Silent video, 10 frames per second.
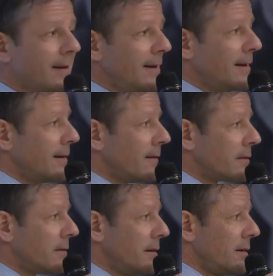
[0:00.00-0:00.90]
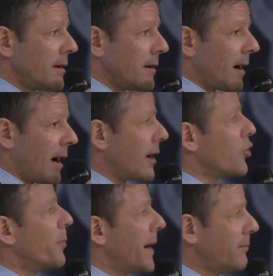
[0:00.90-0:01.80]
die, die äh,
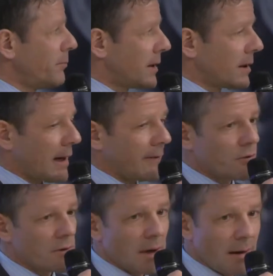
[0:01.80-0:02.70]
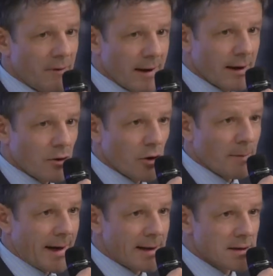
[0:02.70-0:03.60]
Argumente miteinander dort abwägen und
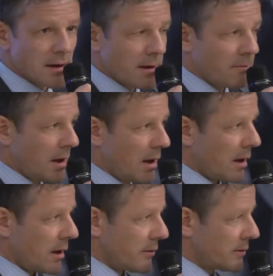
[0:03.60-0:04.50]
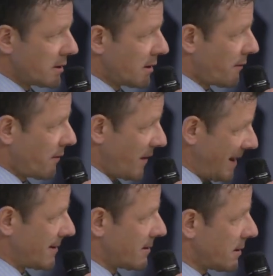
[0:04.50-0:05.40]
gemeinsam eine Lösung
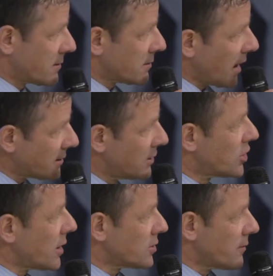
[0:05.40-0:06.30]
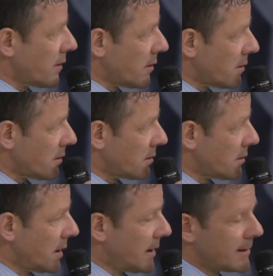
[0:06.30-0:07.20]
findet. Also das ist auch schon
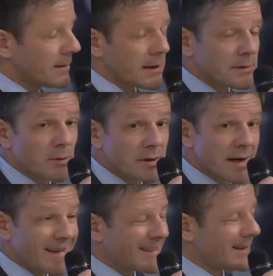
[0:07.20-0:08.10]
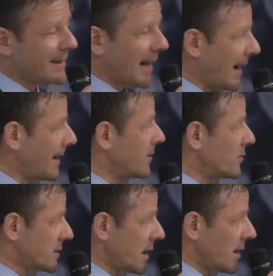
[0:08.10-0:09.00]
vorgekommen, dass man gesagt hat, nein
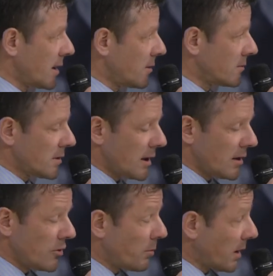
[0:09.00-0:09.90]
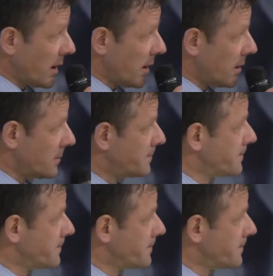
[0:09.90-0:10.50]
aus diesen und diesen Überlegungen.